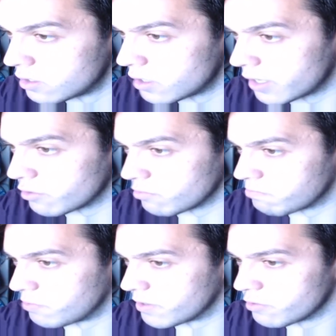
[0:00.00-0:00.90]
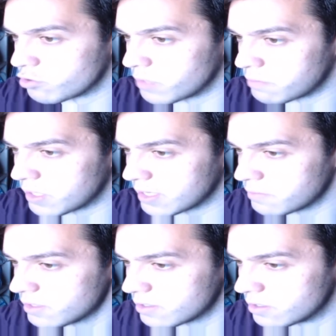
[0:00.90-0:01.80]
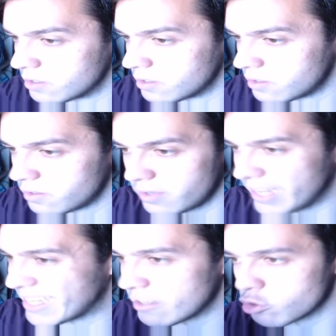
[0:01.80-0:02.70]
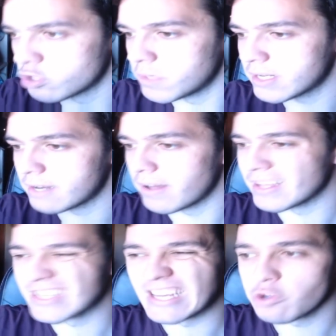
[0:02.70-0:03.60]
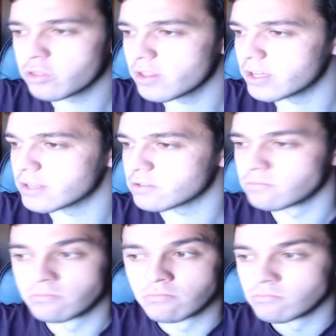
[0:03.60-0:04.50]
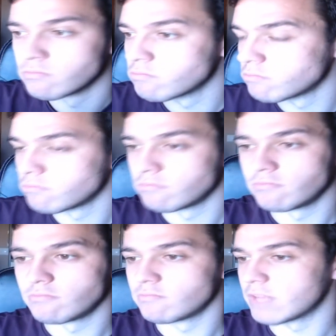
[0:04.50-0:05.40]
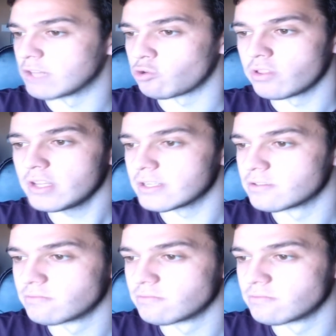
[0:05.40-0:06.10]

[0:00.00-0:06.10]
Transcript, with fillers: Hay, dos semanas prácticamente. Es que dos semanas clavadas, 14 días. 14 días.